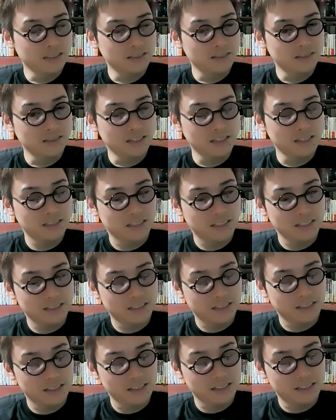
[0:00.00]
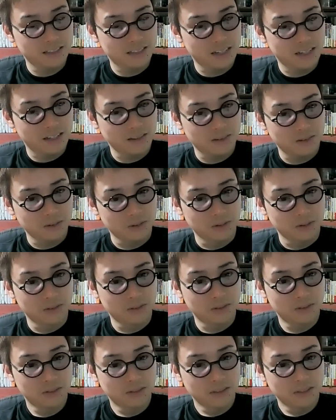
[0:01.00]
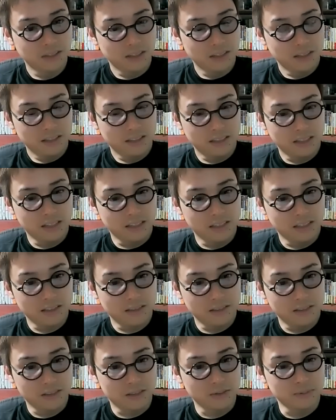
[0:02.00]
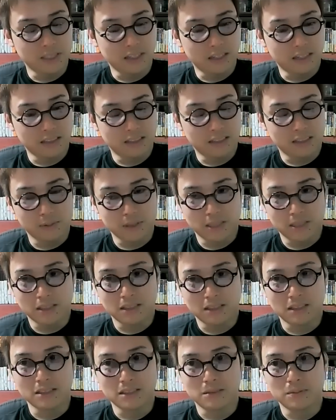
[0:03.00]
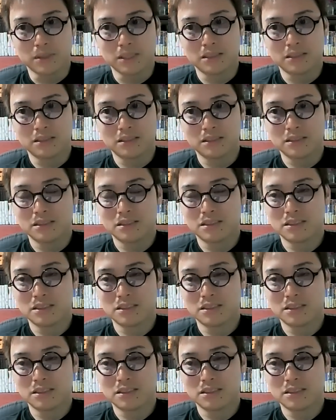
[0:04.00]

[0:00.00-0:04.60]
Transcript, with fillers: 月ぐらい在籍していると、添削するみたいなサービスあったりします。